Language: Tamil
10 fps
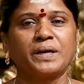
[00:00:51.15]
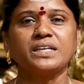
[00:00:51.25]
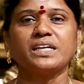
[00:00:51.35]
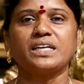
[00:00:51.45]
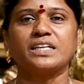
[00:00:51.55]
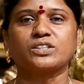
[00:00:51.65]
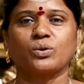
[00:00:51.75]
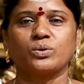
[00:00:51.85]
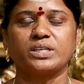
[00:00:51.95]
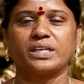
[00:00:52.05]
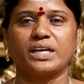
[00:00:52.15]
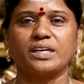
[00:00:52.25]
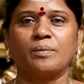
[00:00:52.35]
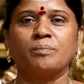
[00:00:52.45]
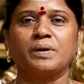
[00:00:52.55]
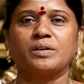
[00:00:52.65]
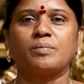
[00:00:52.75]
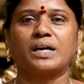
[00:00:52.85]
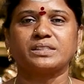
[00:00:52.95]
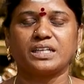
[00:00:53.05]
பெண்களில் தோன்றிய
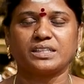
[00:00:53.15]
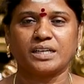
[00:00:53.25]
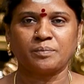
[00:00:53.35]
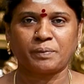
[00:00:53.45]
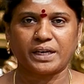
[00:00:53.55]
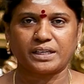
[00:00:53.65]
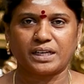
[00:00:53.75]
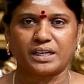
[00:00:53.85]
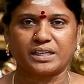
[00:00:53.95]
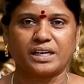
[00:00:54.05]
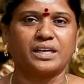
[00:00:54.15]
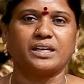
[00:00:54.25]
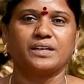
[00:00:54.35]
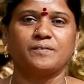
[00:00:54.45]
எம்பெருமாட்டிதன் பேரழகே